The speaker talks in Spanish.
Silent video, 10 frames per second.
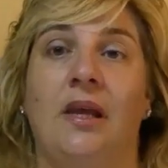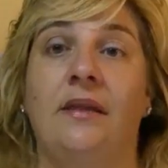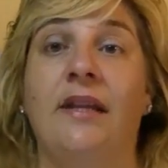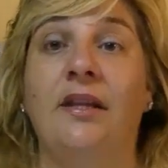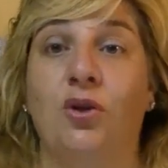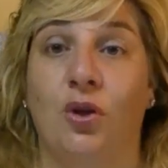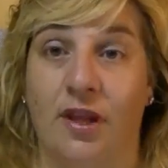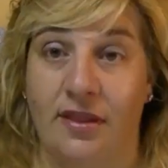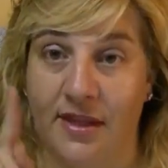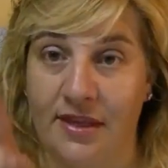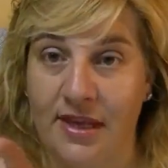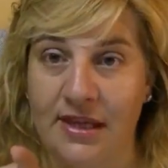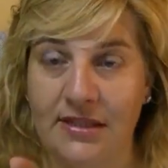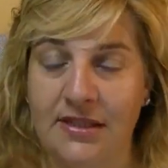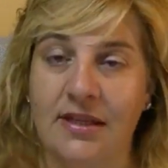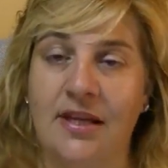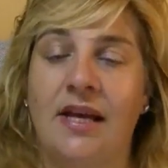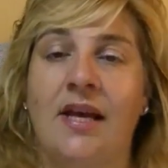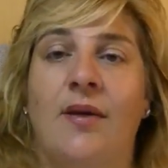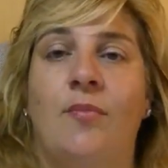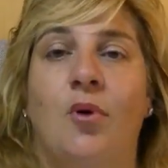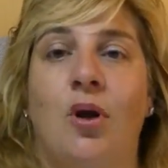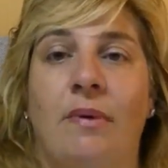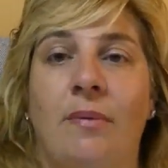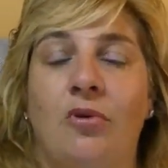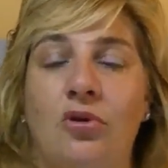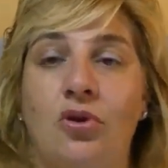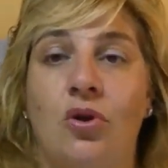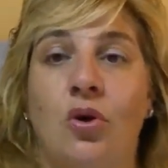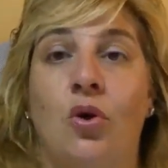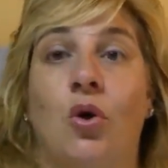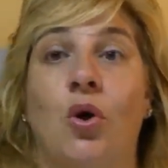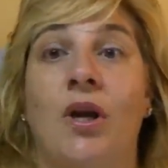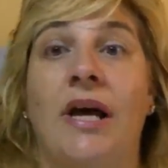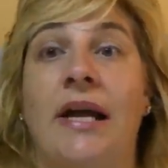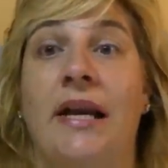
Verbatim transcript: dentro de 10 días volvemos con la